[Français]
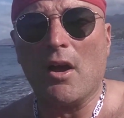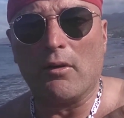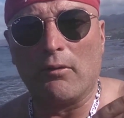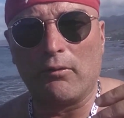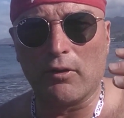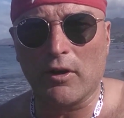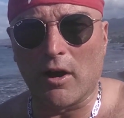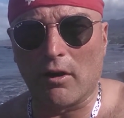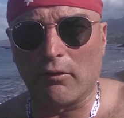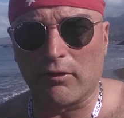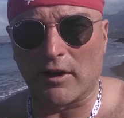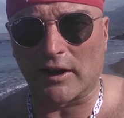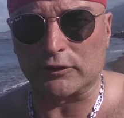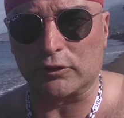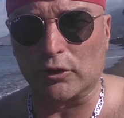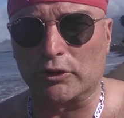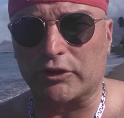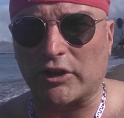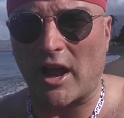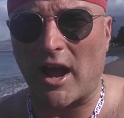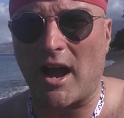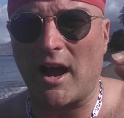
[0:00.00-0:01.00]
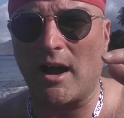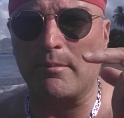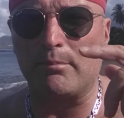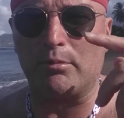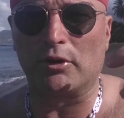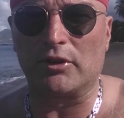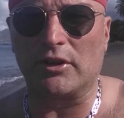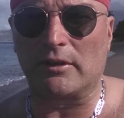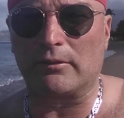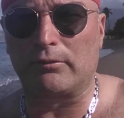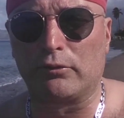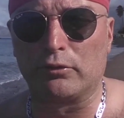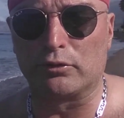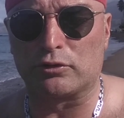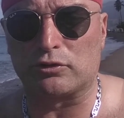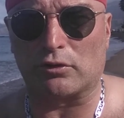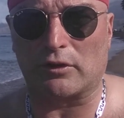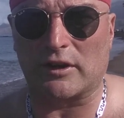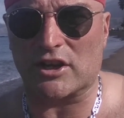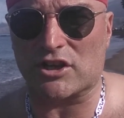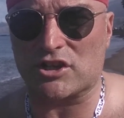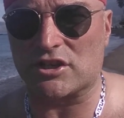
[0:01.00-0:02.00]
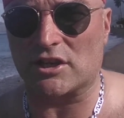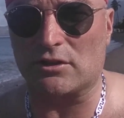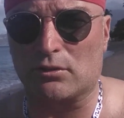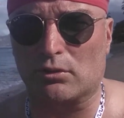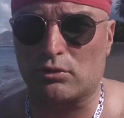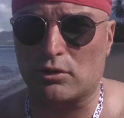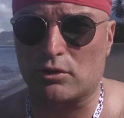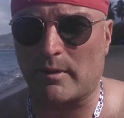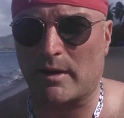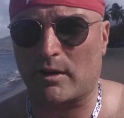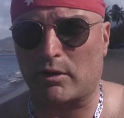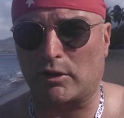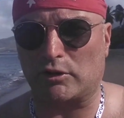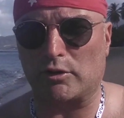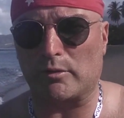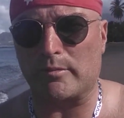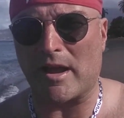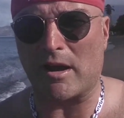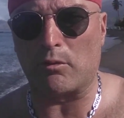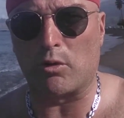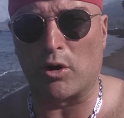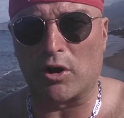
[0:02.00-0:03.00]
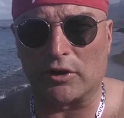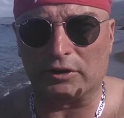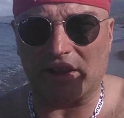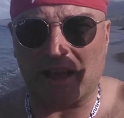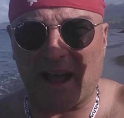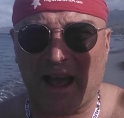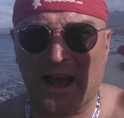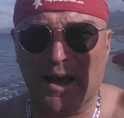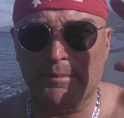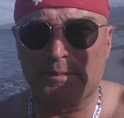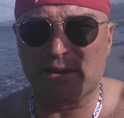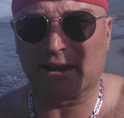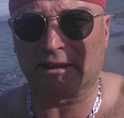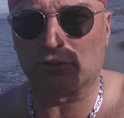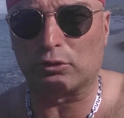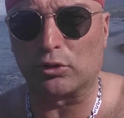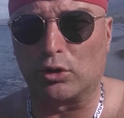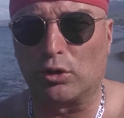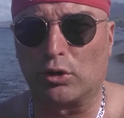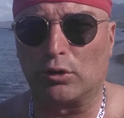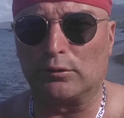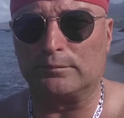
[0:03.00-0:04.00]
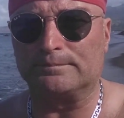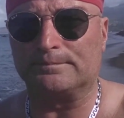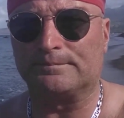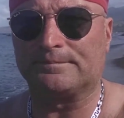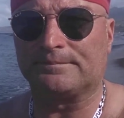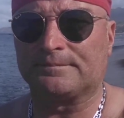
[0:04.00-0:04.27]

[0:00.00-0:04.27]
Vous voulez en voir d'autres, abonnez-vous sur la chaîne YouTube Aquadonia One. À bientôt